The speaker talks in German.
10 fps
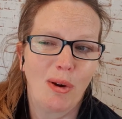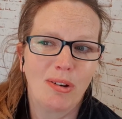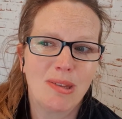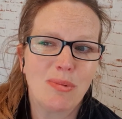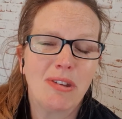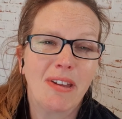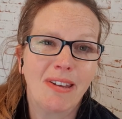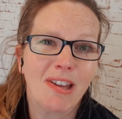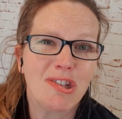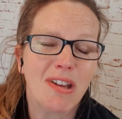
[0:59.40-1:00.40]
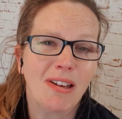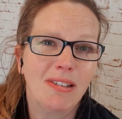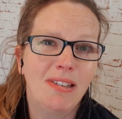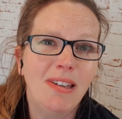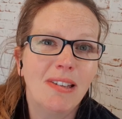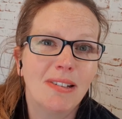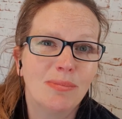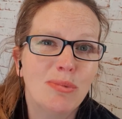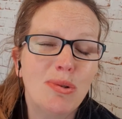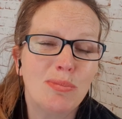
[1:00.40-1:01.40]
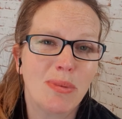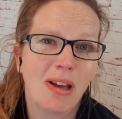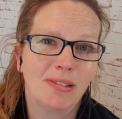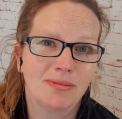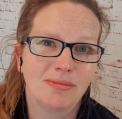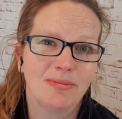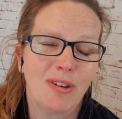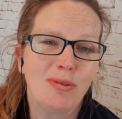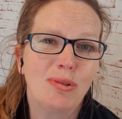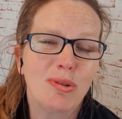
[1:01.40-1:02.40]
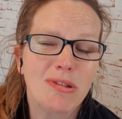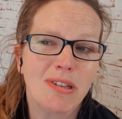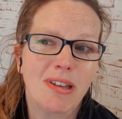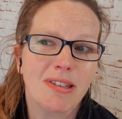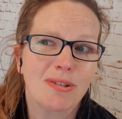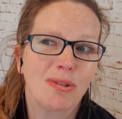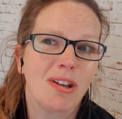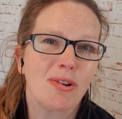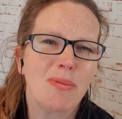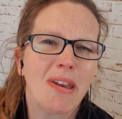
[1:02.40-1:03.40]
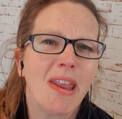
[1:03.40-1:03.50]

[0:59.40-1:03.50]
Und ich möchte an der Stelle dir Mut machen, wenn du Lust hast oder darüber